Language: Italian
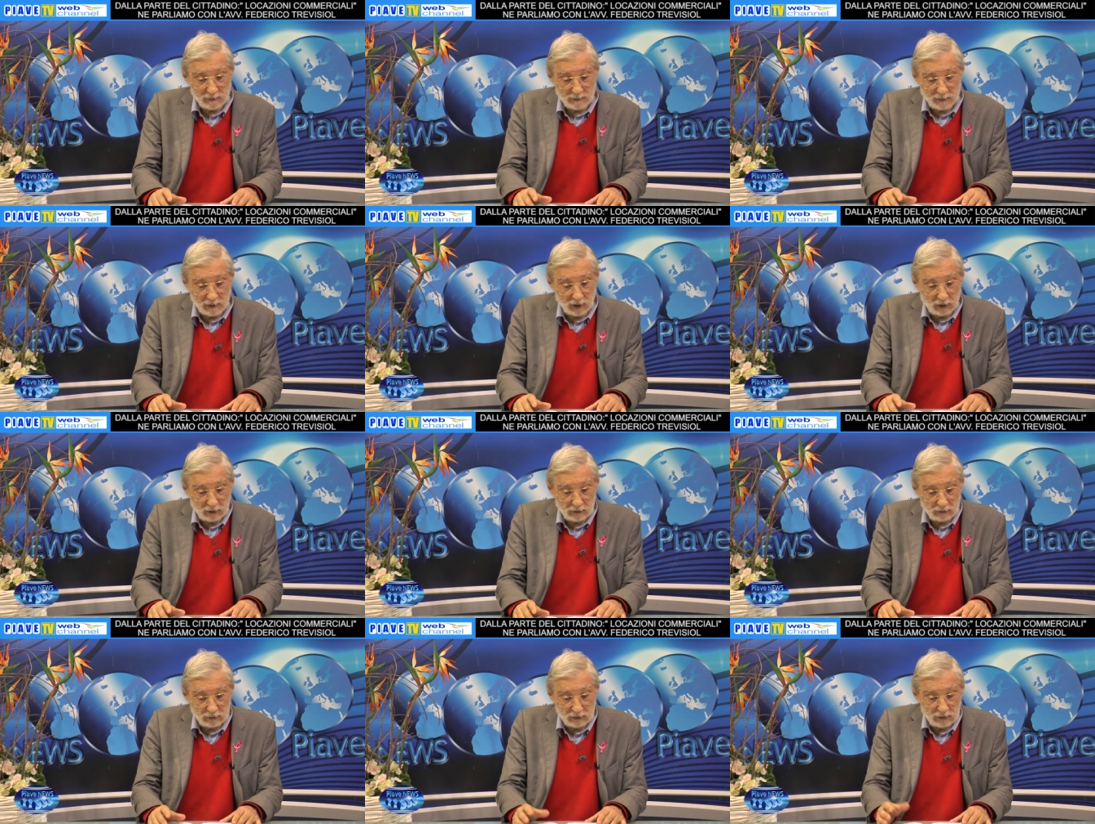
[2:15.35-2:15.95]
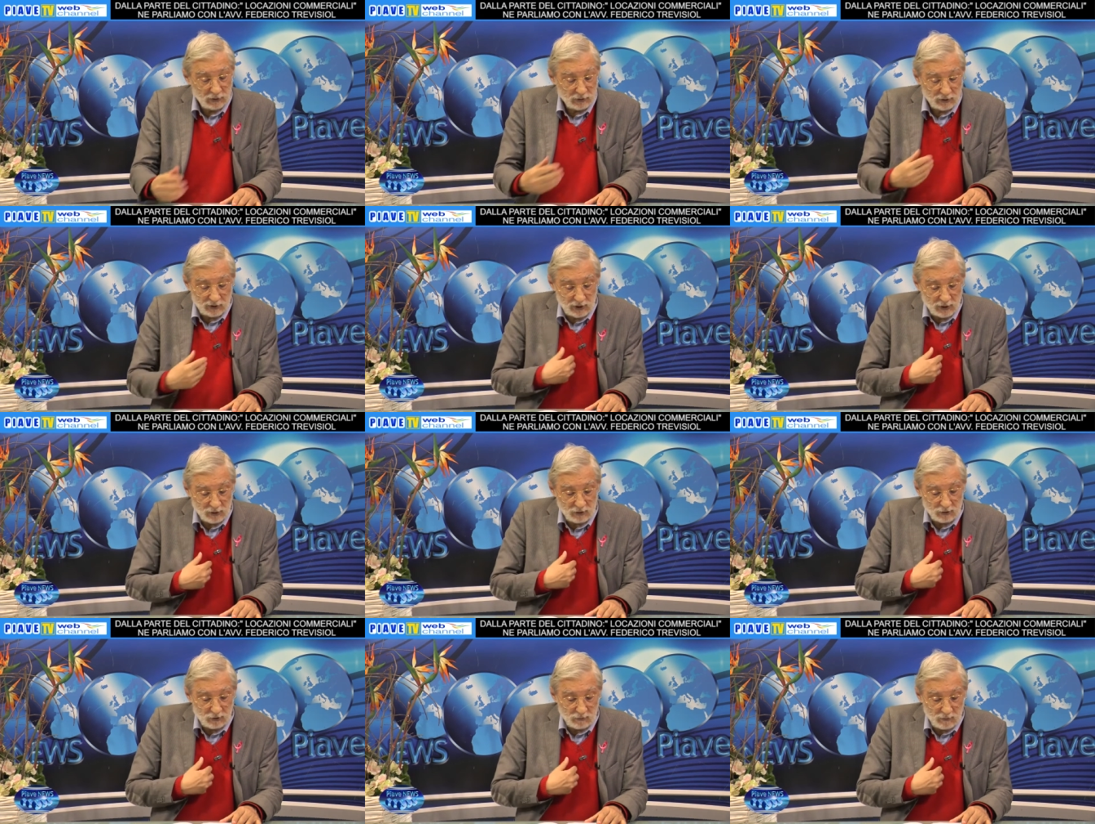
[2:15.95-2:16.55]
Però io
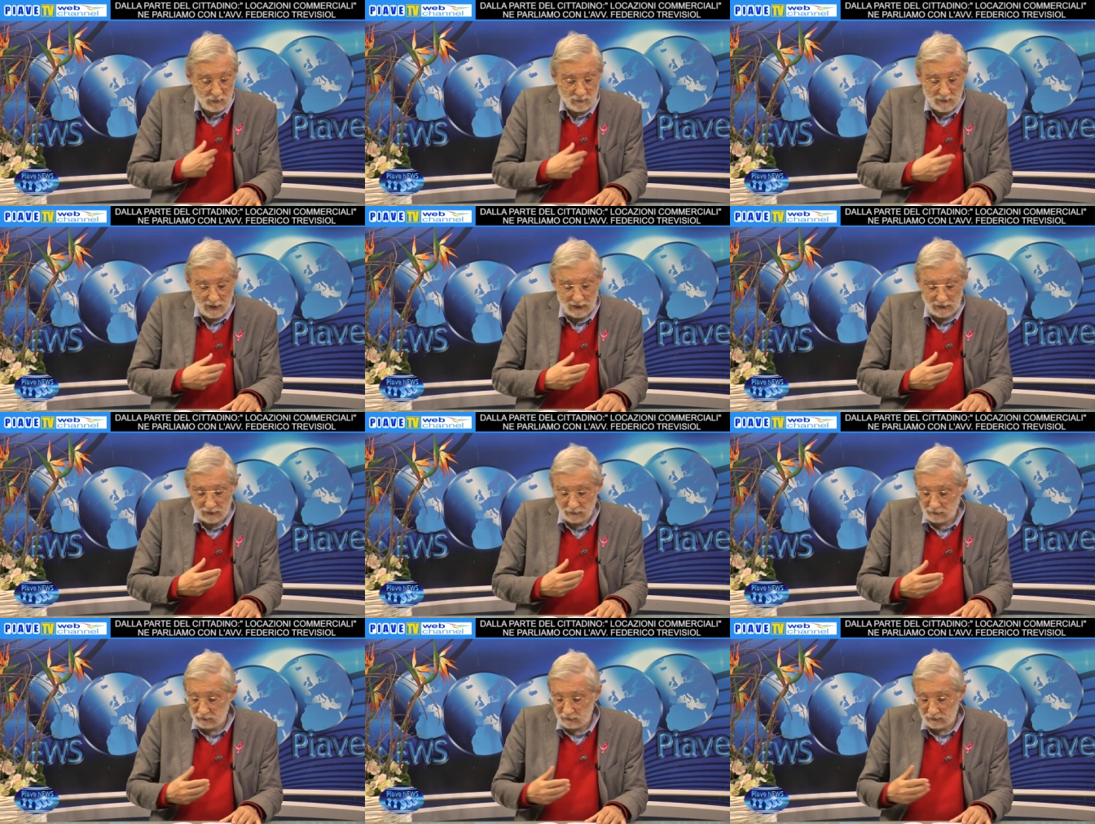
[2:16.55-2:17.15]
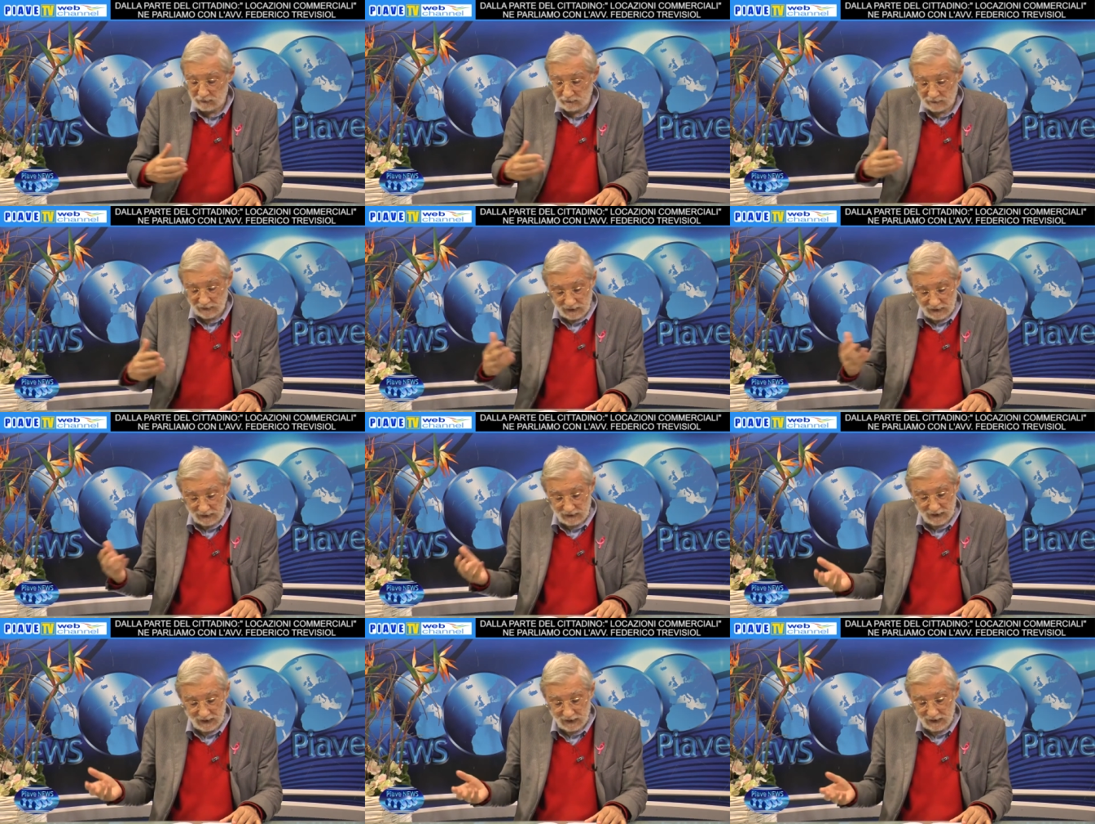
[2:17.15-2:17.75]
stesso come medico dovrei
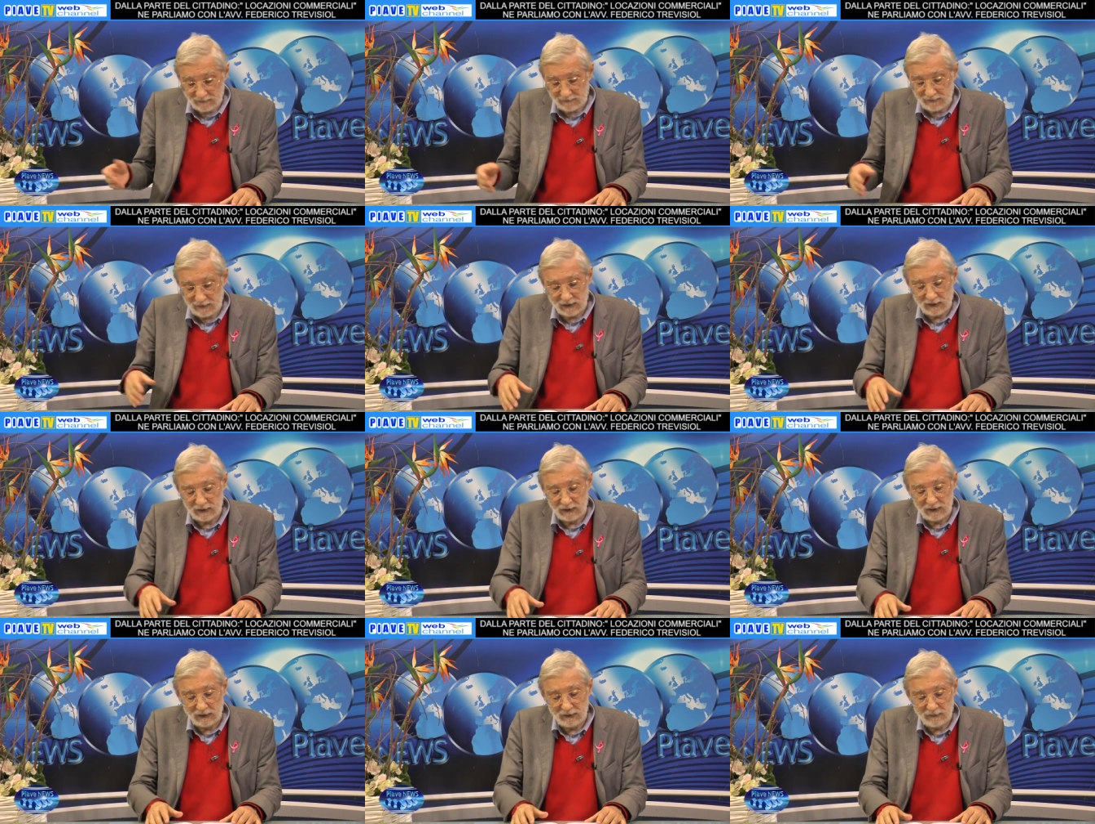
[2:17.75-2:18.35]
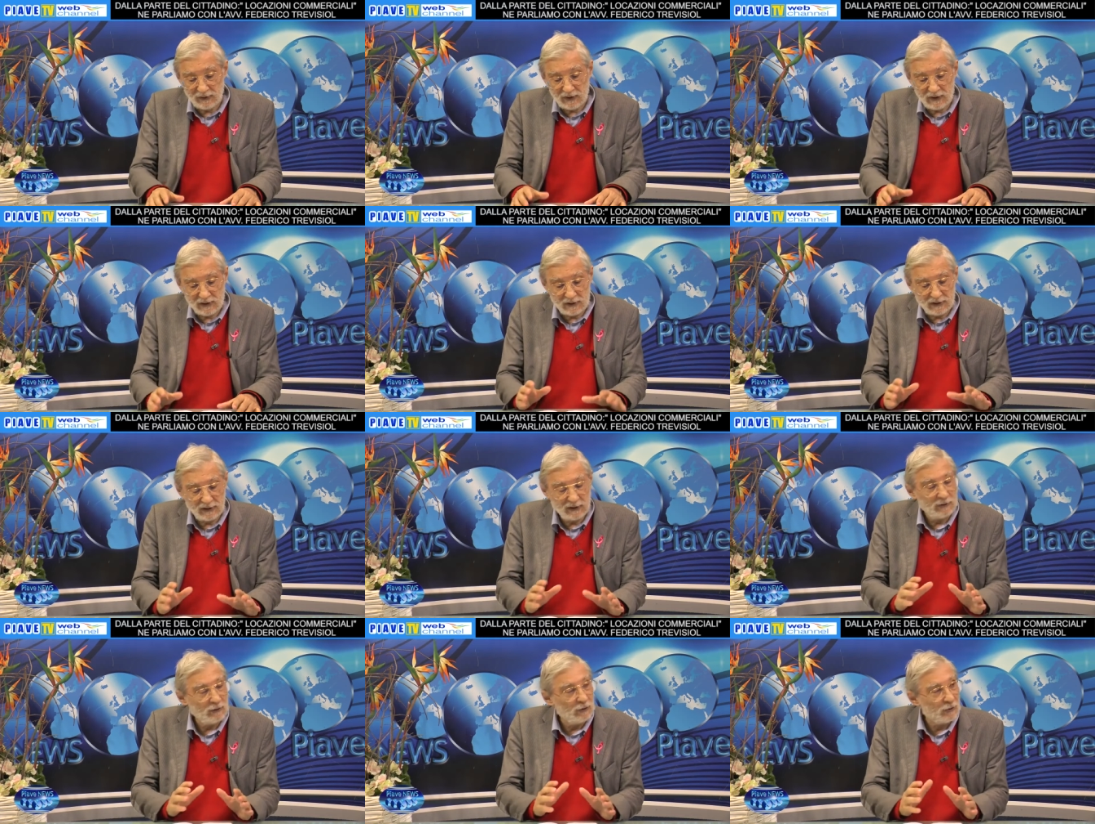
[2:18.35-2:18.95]
andare a fare delle
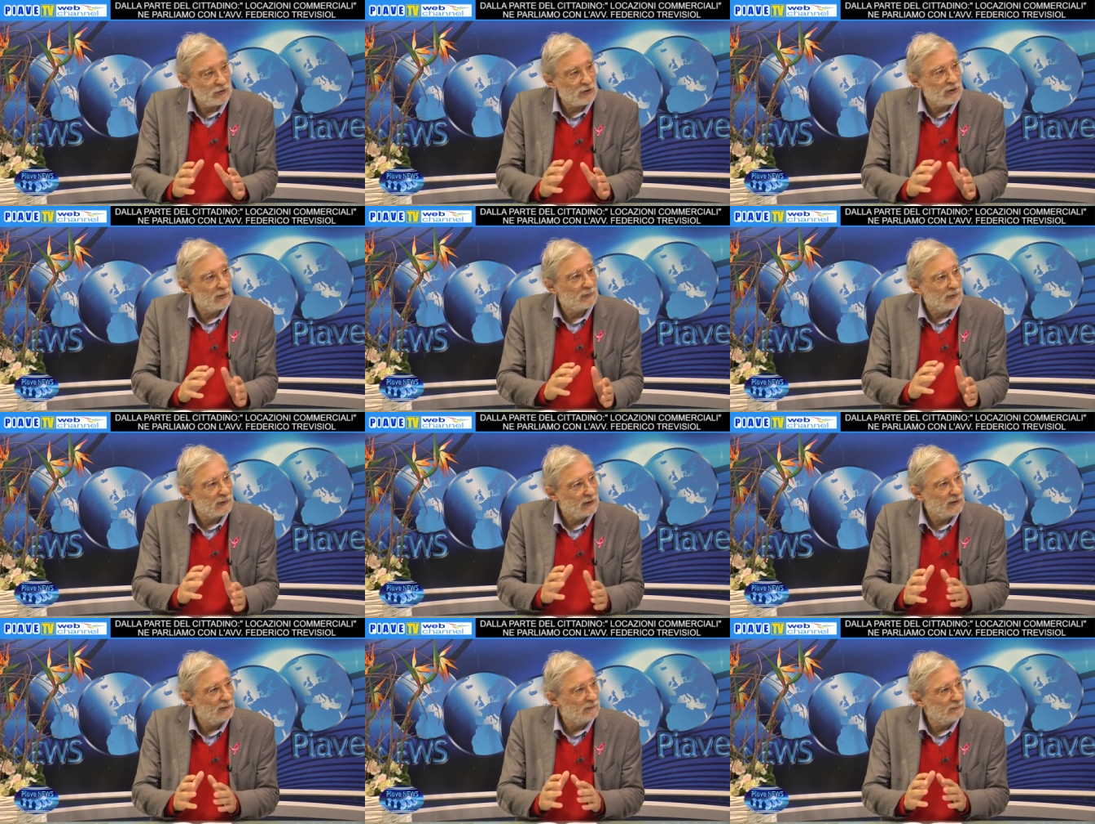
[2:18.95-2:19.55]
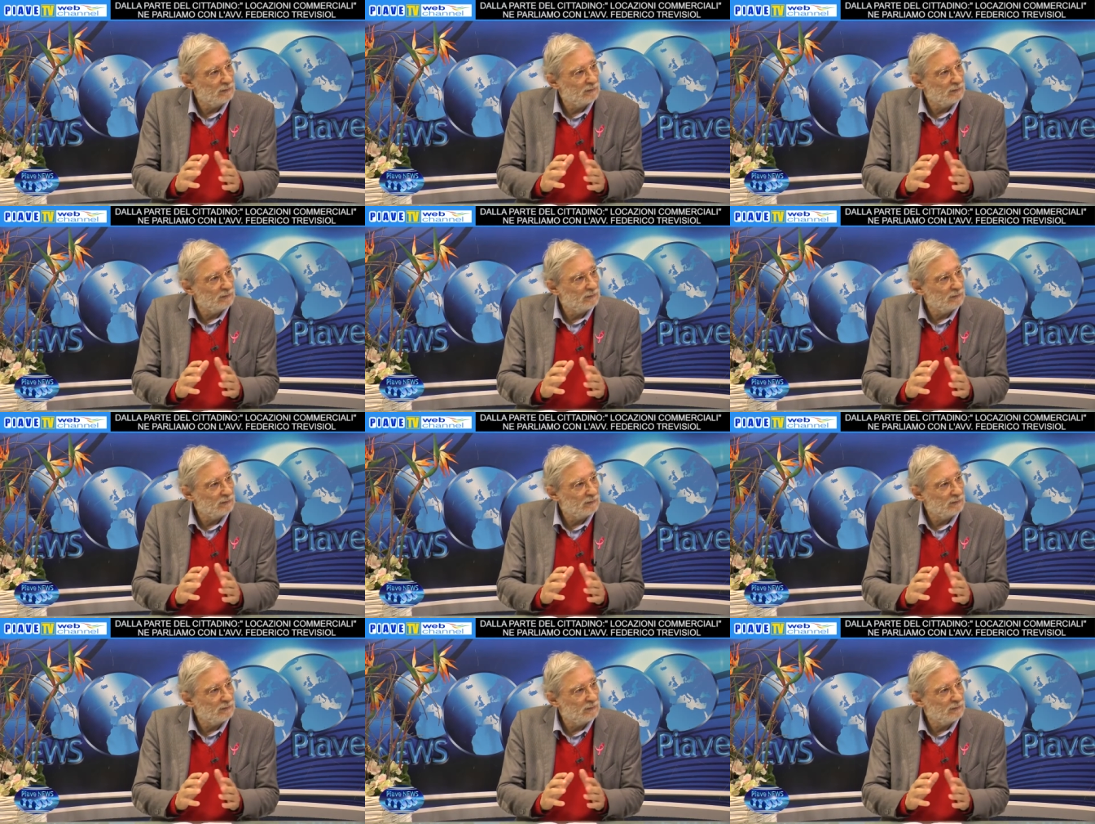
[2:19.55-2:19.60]
visite, ho sempre